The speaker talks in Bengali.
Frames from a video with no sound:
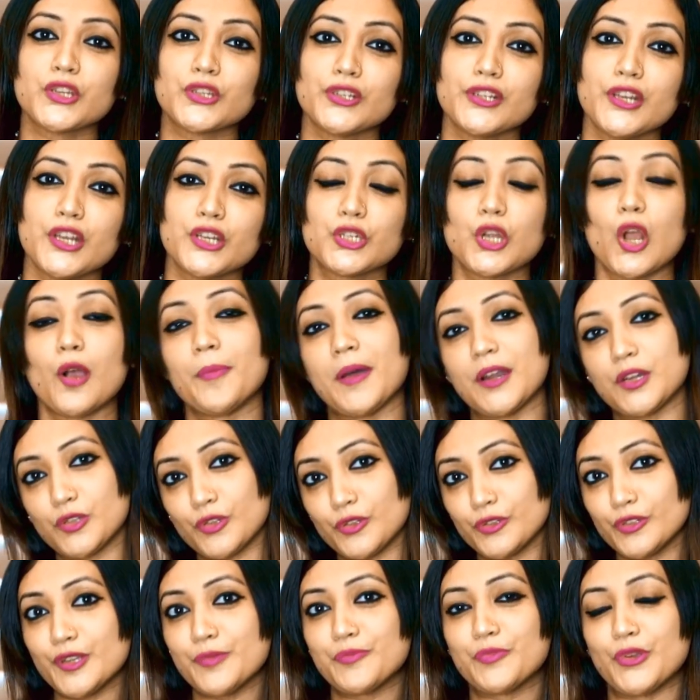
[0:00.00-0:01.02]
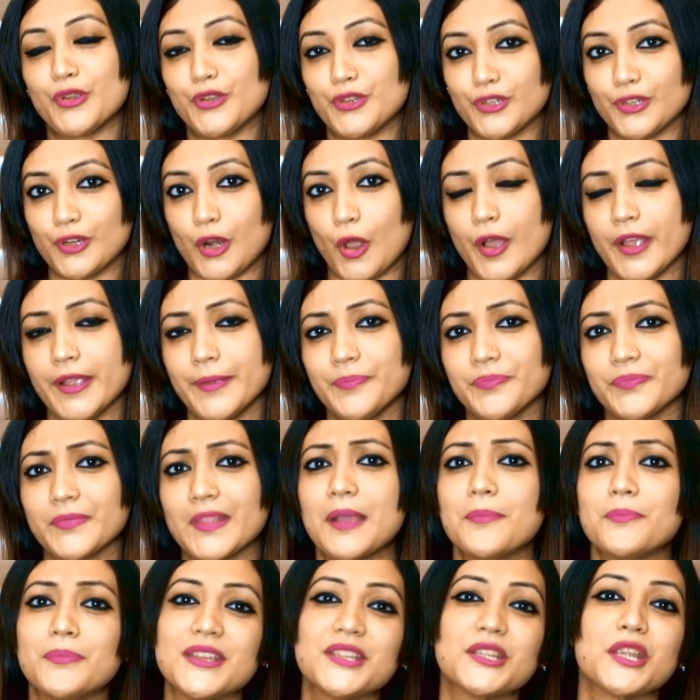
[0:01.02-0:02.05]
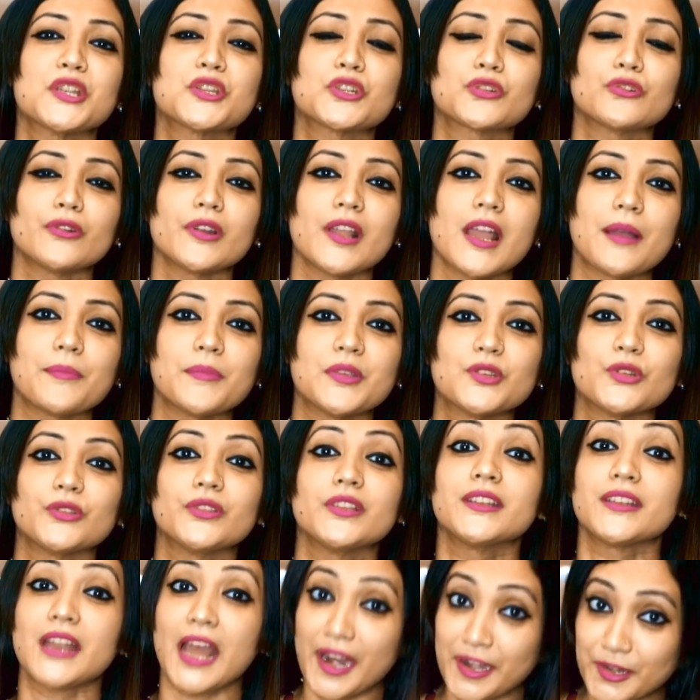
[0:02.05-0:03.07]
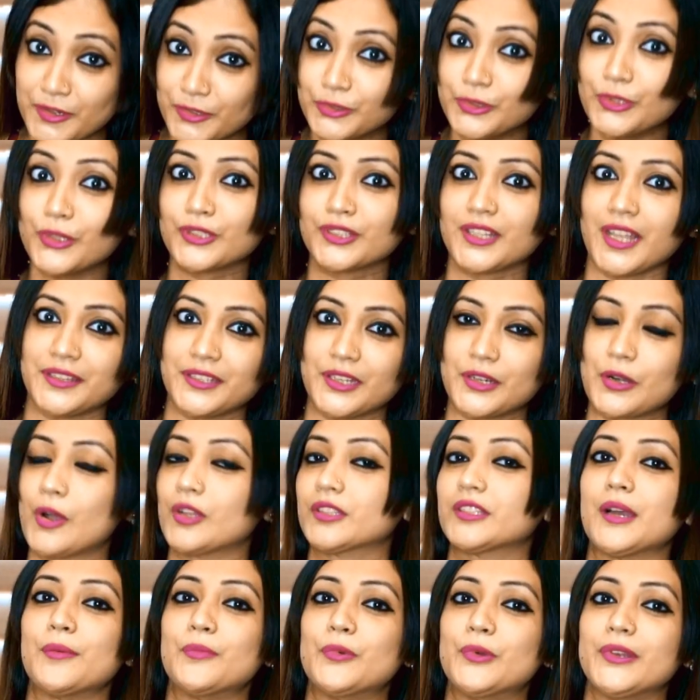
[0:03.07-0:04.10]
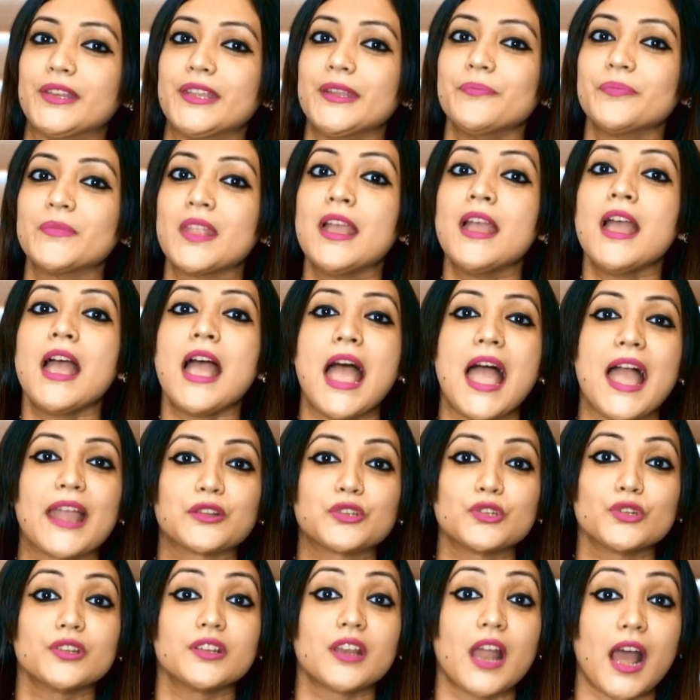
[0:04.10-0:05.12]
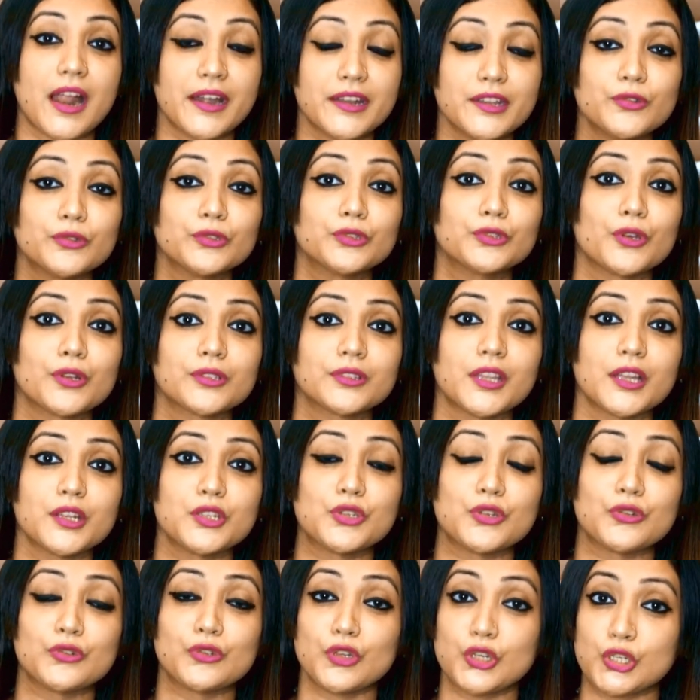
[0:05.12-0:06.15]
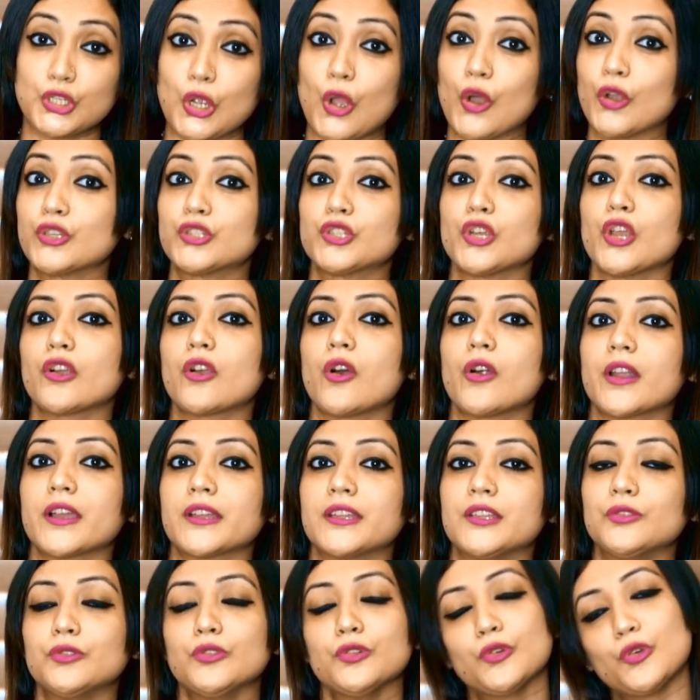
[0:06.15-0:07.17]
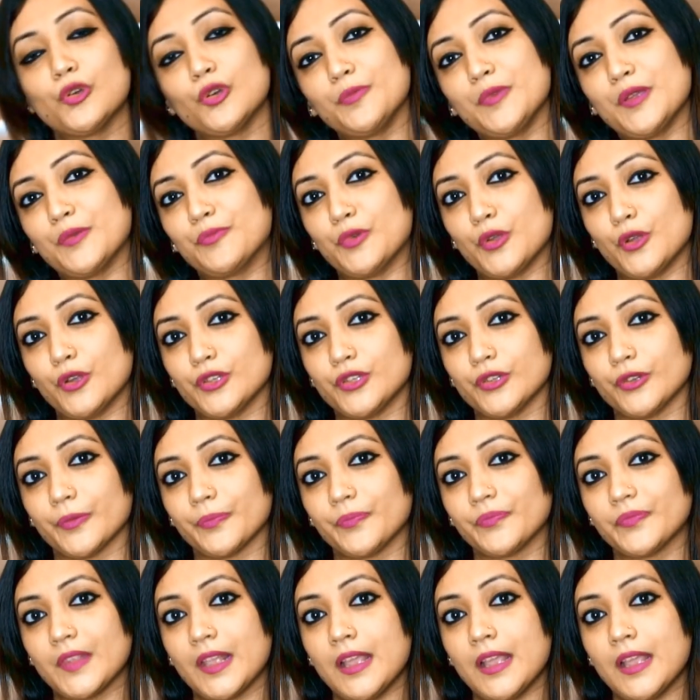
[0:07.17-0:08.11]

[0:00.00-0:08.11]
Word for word: আসলে সবার জন্যই প্রয়োজন হয় বিশেষ করে আমি যদি নারী উদ্যোক্তাদের কথা বলি একজন নারী উদ্যোক্তার জন্য সঞ্চয় করা কিন্তু খুবই প্রয়োজন